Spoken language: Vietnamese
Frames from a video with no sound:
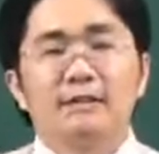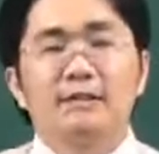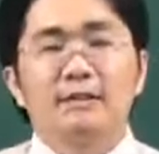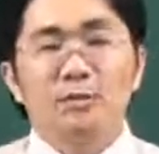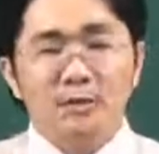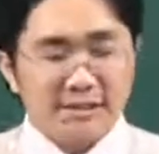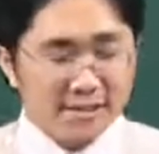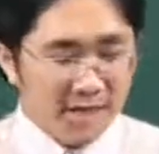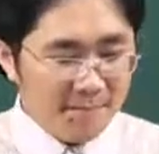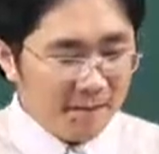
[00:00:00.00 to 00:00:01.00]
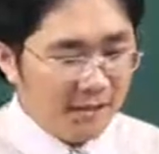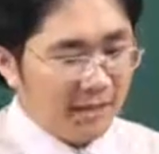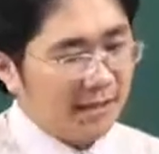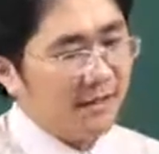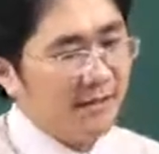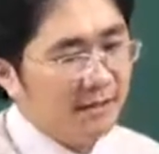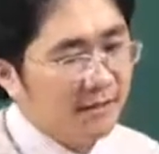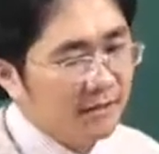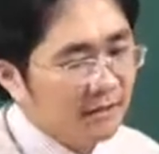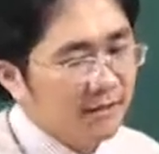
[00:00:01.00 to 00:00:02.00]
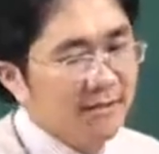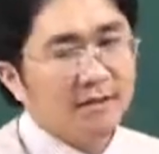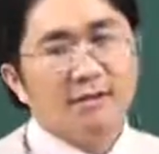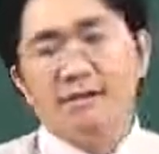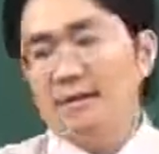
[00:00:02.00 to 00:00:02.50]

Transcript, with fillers: chúng ta xem như là cái uh,